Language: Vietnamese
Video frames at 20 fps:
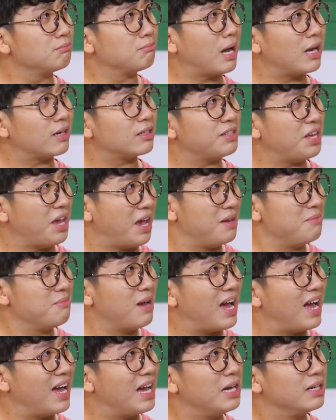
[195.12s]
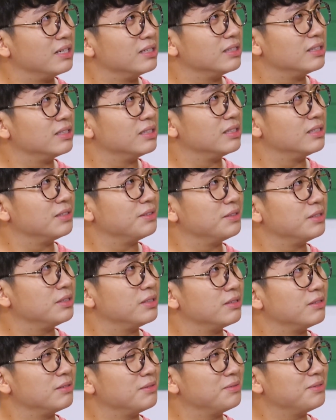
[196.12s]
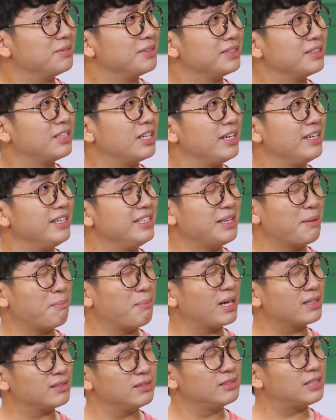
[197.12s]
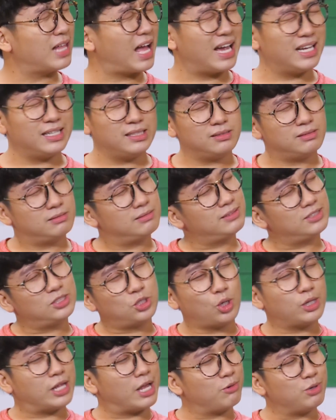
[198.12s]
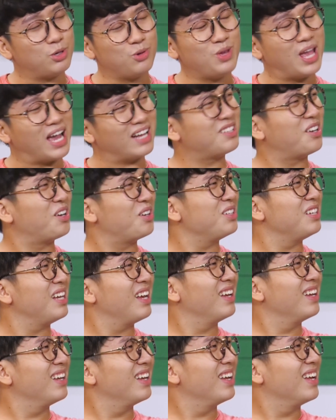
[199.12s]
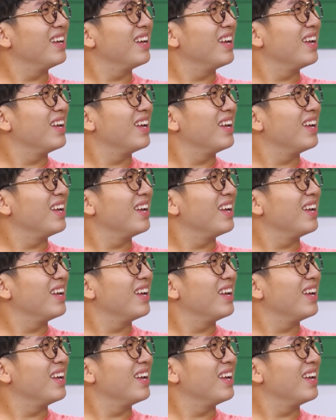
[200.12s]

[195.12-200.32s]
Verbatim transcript: bằng dễ mà bằng gì mày có bằng gì thì nhắm mắt đưa tay trôi theo điệu nhạc thôi mày